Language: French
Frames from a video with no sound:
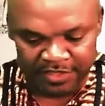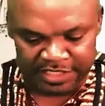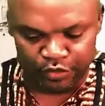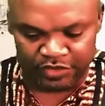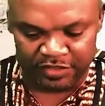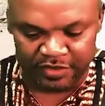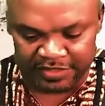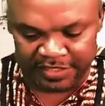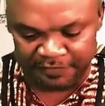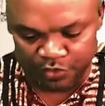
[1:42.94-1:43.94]
C'est l'Occident
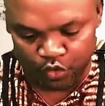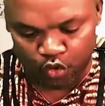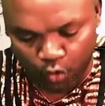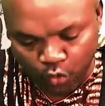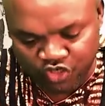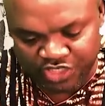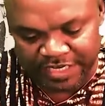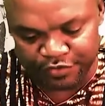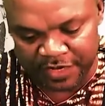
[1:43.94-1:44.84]
qui vit au crochet de